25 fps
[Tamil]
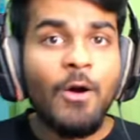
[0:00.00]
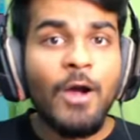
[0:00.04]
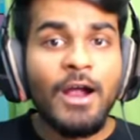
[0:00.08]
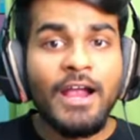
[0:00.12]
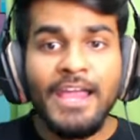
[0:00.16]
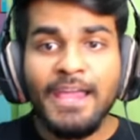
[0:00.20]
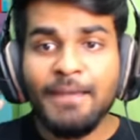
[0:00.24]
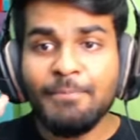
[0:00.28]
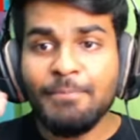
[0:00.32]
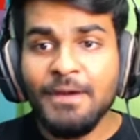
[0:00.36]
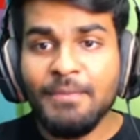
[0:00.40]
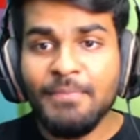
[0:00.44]

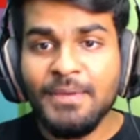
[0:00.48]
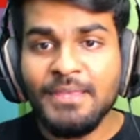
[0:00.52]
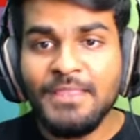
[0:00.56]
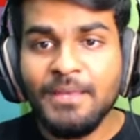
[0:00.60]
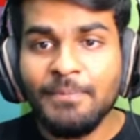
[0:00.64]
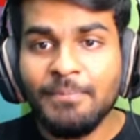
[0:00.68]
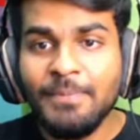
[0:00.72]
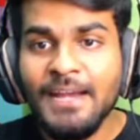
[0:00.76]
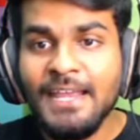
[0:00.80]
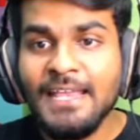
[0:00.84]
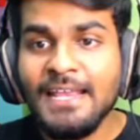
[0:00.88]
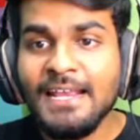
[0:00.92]
ஓகே இப்போ நம்ம இந்த
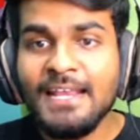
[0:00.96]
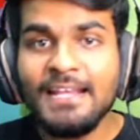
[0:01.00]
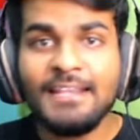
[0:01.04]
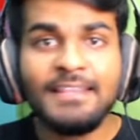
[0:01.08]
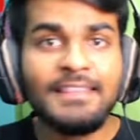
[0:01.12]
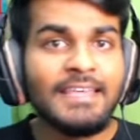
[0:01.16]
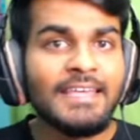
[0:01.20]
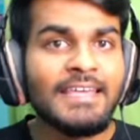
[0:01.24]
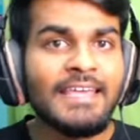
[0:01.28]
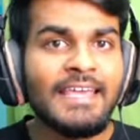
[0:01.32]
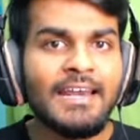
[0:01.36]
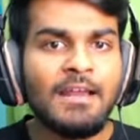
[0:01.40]
பில்டிங்ல
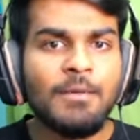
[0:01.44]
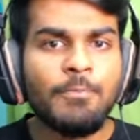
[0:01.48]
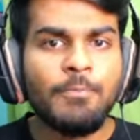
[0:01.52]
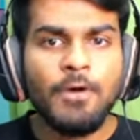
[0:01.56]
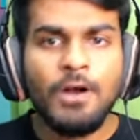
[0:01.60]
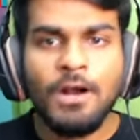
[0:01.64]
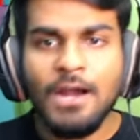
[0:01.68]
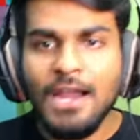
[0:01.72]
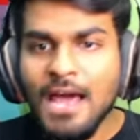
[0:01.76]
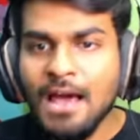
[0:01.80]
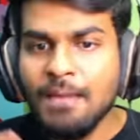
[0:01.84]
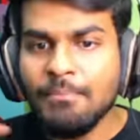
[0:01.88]
இருந்து கீழே
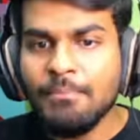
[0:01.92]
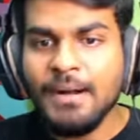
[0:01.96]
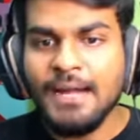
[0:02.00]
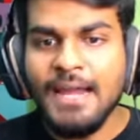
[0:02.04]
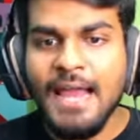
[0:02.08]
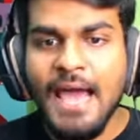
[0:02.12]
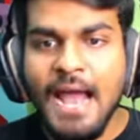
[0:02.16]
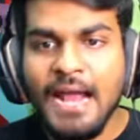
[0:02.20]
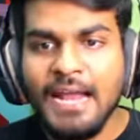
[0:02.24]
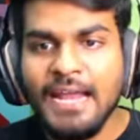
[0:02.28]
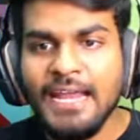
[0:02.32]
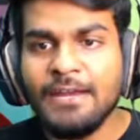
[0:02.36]
போகலாம்
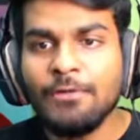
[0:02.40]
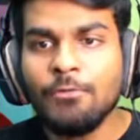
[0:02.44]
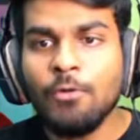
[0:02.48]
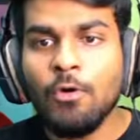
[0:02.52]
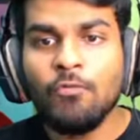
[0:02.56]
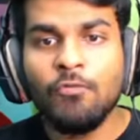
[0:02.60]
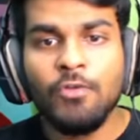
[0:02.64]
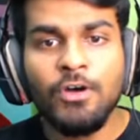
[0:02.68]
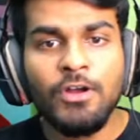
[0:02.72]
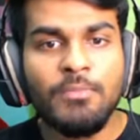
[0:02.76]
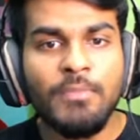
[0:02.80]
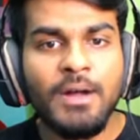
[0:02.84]
பட் அகைன்
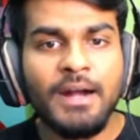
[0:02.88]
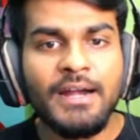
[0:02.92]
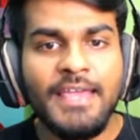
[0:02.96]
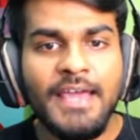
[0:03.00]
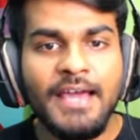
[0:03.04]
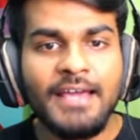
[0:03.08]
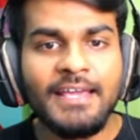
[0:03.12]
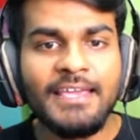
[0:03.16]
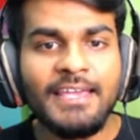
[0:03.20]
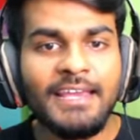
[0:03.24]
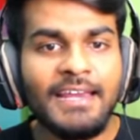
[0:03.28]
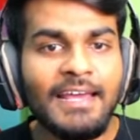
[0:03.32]
ஒவ்வொரு
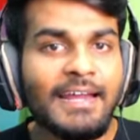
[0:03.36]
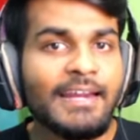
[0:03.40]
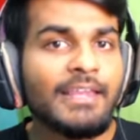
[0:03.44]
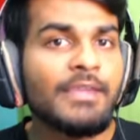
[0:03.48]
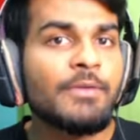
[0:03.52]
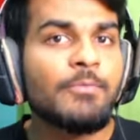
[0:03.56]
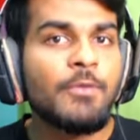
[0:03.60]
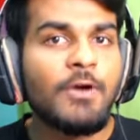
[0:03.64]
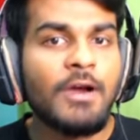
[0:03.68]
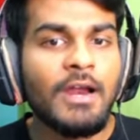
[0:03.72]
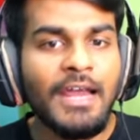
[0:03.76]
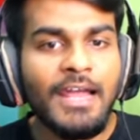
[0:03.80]
மாடியா கீழே
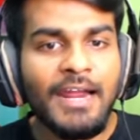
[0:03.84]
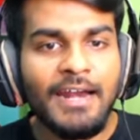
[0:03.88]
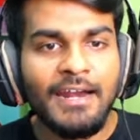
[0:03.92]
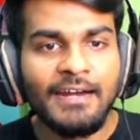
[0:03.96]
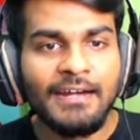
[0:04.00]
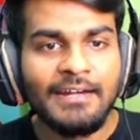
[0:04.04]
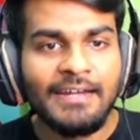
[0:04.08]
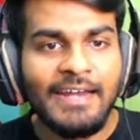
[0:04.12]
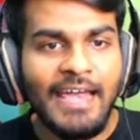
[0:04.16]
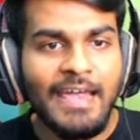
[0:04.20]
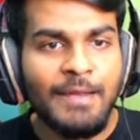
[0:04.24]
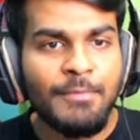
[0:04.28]
இறங்கி போகலாம்
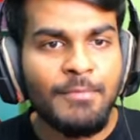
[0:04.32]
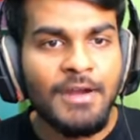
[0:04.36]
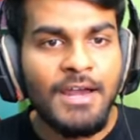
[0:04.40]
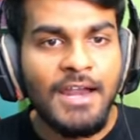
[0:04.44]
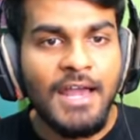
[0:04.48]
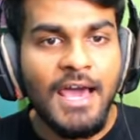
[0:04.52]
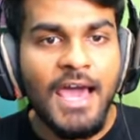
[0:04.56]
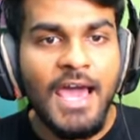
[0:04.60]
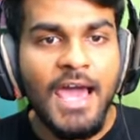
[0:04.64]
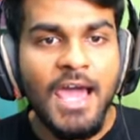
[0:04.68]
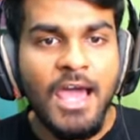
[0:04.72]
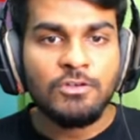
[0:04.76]
எனக்கு டைம்
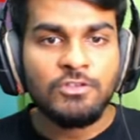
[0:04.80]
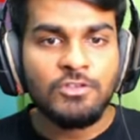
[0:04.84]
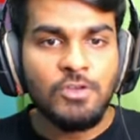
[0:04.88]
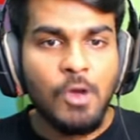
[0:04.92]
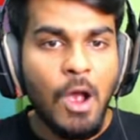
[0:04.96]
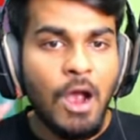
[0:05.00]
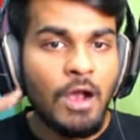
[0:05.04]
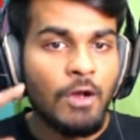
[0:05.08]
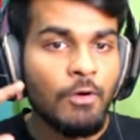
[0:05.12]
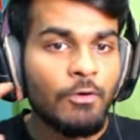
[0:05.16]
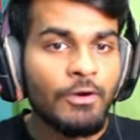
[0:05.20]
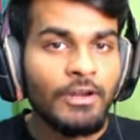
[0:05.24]
இல்ல சோ
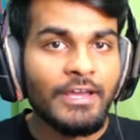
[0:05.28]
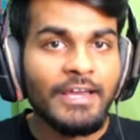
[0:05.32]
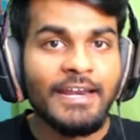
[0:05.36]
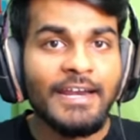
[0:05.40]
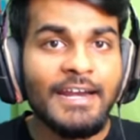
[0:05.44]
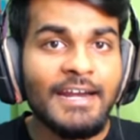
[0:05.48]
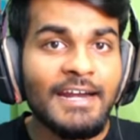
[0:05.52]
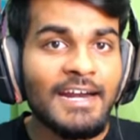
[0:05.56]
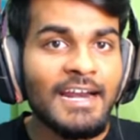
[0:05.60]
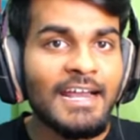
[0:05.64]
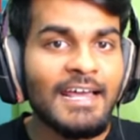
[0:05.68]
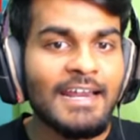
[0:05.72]
அங்க ஒரு
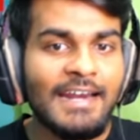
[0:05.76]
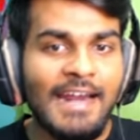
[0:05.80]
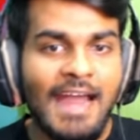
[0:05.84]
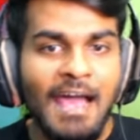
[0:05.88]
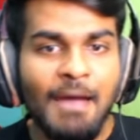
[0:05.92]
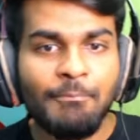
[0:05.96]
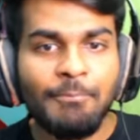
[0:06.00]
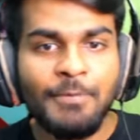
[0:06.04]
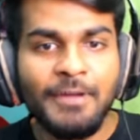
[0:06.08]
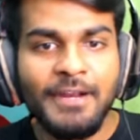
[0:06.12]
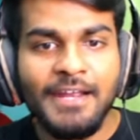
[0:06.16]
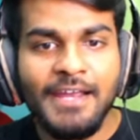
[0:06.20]
கிரீன் கலர்
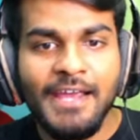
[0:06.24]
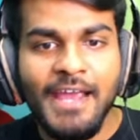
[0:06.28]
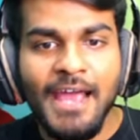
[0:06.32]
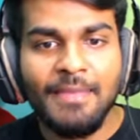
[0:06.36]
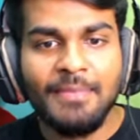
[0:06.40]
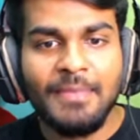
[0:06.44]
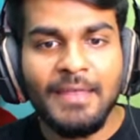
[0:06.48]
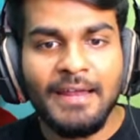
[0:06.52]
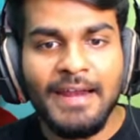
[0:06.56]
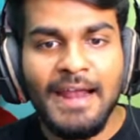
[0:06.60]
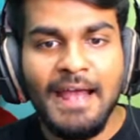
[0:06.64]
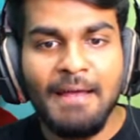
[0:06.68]
ரேம்ப் இருக்கு
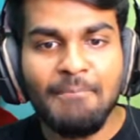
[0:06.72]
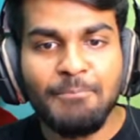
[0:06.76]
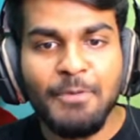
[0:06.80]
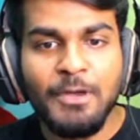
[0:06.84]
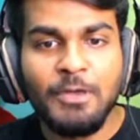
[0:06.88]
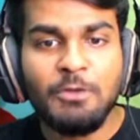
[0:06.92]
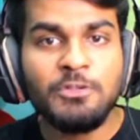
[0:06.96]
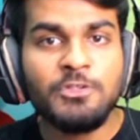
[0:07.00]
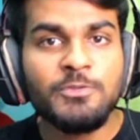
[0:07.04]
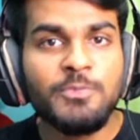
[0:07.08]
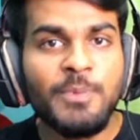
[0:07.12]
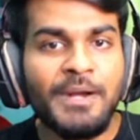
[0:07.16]
அந்த ரேம்பை
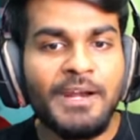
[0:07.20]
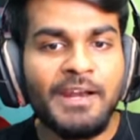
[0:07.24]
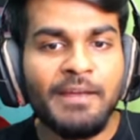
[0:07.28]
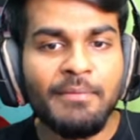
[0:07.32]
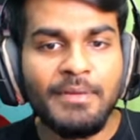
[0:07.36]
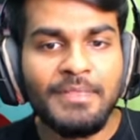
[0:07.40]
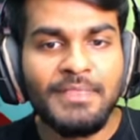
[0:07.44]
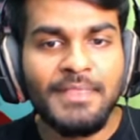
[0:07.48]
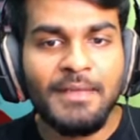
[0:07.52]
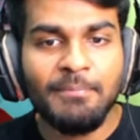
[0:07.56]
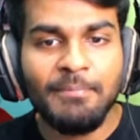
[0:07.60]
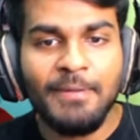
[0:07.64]
யூஸ் பண்ணி
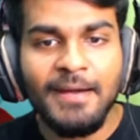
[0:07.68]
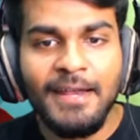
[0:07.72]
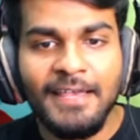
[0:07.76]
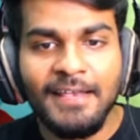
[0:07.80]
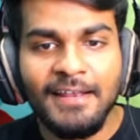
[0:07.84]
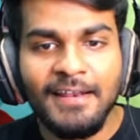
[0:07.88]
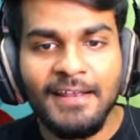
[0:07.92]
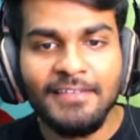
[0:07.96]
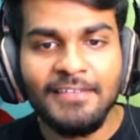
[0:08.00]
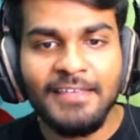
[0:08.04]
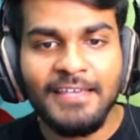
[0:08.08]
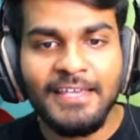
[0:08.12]
நம்ம இந்த
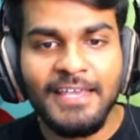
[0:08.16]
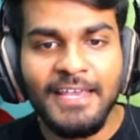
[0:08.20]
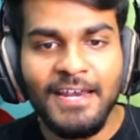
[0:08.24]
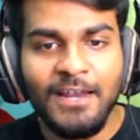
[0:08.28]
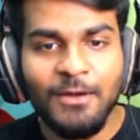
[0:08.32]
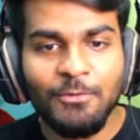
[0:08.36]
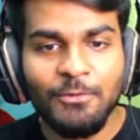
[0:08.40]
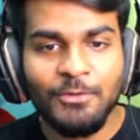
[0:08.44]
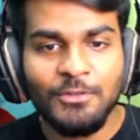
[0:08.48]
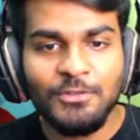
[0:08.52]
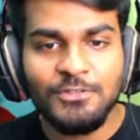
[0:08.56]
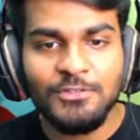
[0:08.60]
பில்டிங்ல இருந்து கீழே
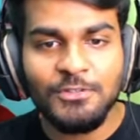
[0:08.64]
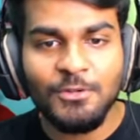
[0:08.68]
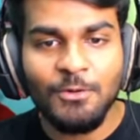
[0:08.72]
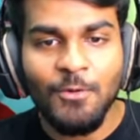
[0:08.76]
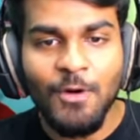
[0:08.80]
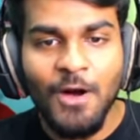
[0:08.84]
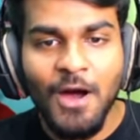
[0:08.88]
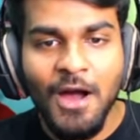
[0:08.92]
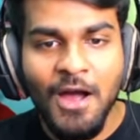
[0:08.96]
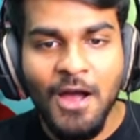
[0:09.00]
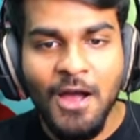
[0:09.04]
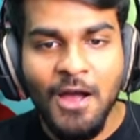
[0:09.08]

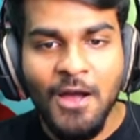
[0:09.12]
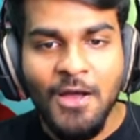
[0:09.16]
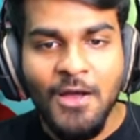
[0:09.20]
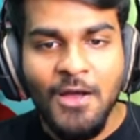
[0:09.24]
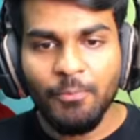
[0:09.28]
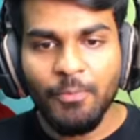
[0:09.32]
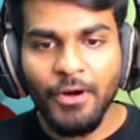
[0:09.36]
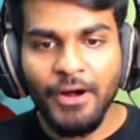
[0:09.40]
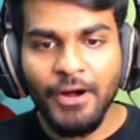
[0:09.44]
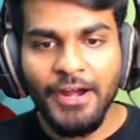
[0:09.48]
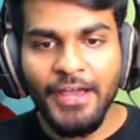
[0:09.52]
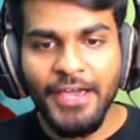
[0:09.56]
குதிச்சிருவோம்
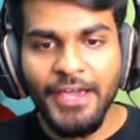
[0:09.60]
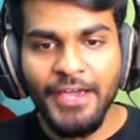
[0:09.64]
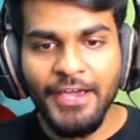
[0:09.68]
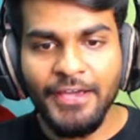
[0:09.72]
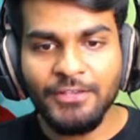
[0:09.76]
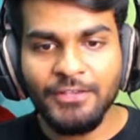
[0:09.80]
ஓடு